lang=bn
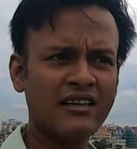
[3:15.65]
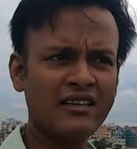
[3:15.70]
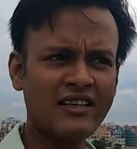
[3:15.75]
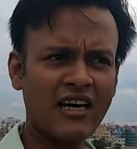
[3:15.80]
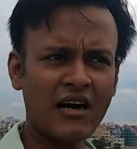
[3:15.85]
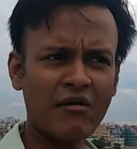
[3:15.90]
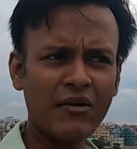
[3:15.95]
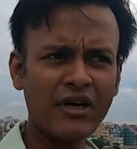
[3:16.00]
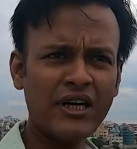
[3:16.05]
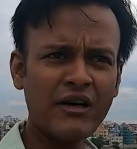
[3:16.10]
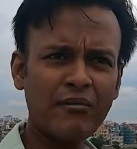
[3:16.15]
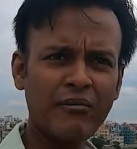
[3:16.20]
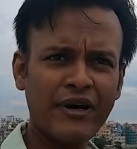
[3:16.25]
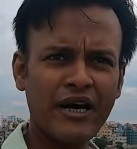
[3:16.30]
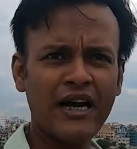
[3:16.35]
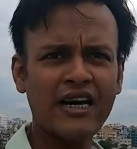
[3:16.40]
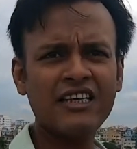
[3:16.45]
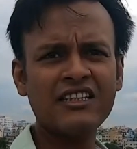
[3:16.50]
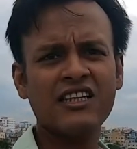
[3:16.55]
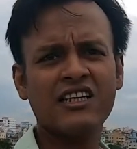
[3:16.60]
তার মানে
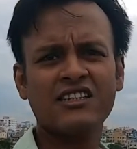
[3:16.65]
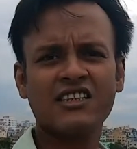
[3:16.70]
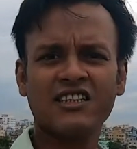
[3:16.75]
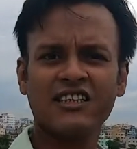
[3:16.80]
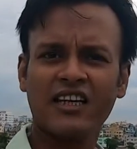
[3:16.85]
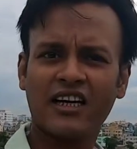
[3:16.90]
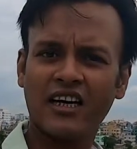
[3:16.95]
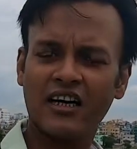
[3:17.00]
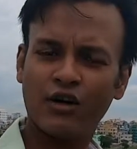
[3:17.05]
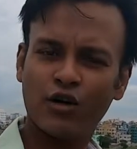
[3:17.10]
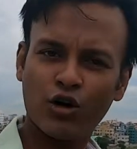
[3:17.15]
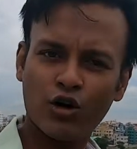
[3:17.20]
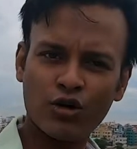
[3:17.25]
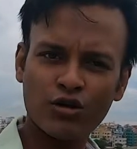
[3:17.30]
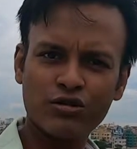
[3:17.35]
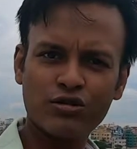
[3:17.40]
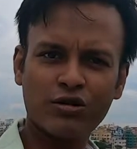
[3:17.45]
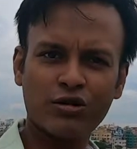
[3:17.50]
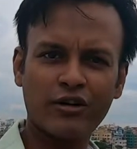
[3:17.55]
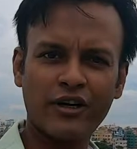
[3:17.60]
বিয়াল্লিশ হাজার টাকা
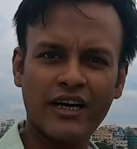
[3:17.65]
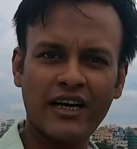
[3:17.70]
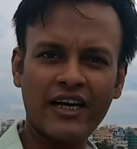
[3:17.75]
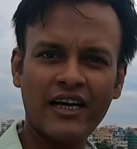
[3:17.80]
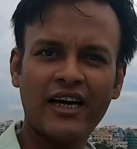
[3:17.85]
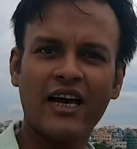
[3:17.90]
খরচ করে